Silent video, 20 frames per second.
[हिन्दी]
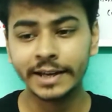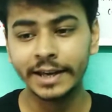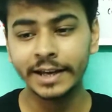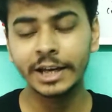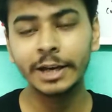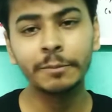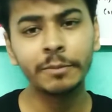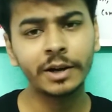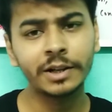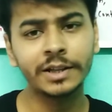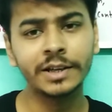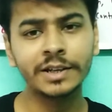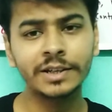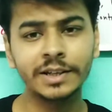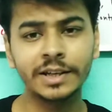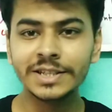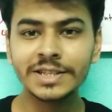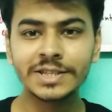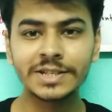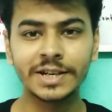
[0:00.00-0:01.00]
एक के बाद एक
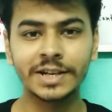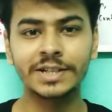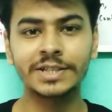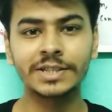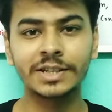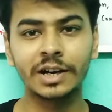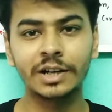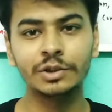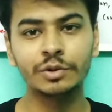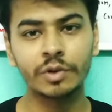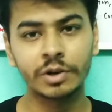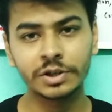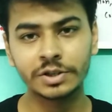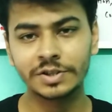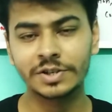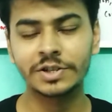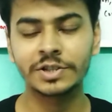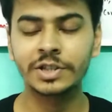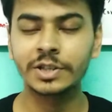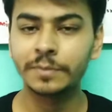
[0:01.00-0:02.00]
तीन स्टेट्स का जो
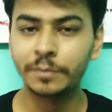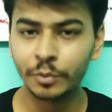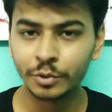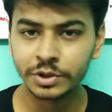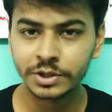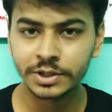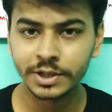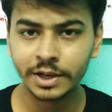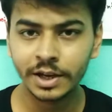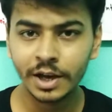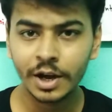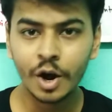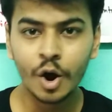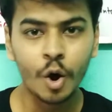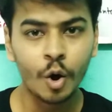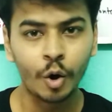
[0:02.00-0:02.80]
रजिस्ट्रेशन प्रोसेस है